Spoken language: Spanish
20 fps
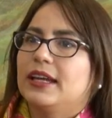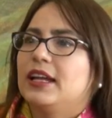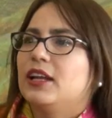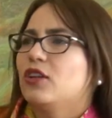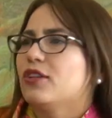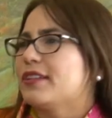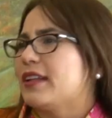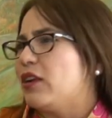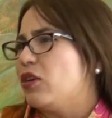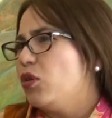
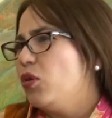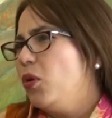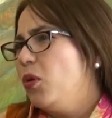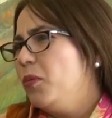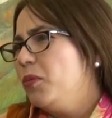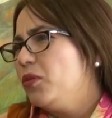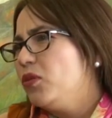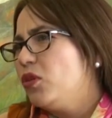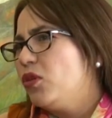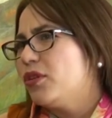los
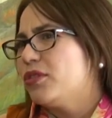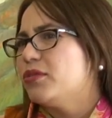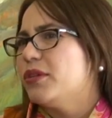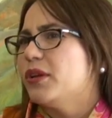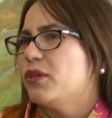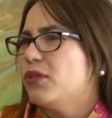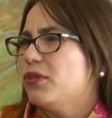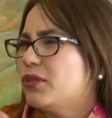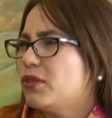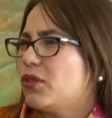alumnos o
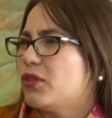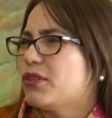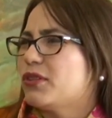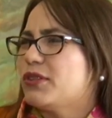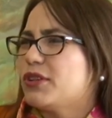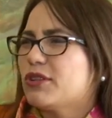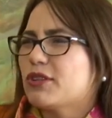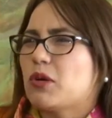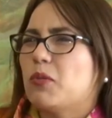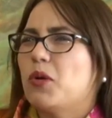incluso
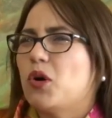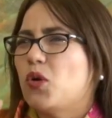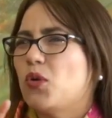nosotros como